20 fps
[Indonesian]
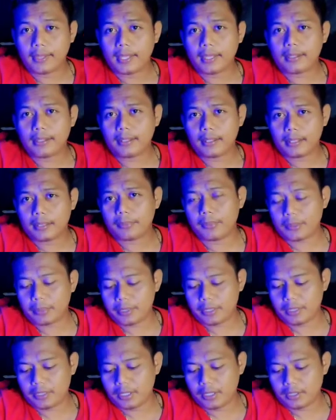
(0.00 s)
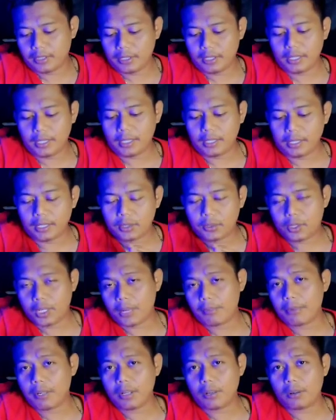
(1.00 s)
Nah, jadi teman-teman di sini kita
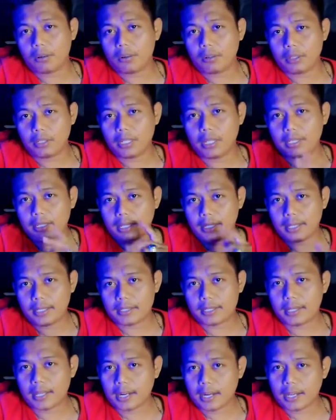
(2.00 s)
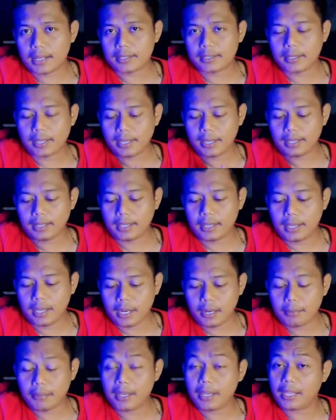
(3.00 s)
sudah mendownloadnya. Jadi sekarang saya
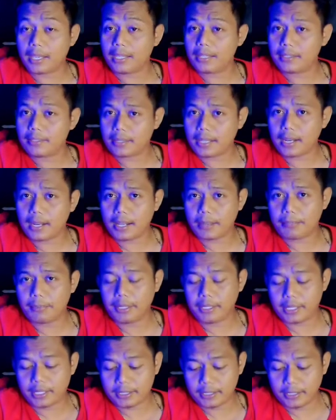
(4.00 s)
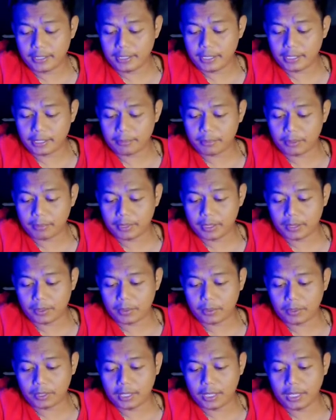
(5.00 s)
tinggal menginstal aplikasinya teman-teman.
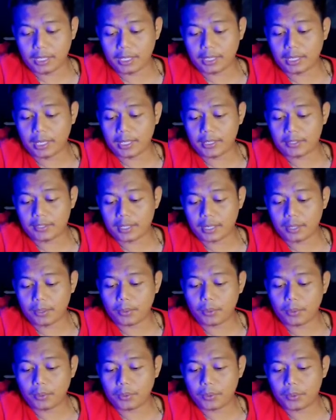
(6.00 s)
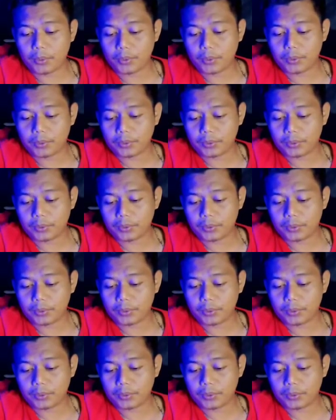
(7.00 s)
Oke, kita install dulu.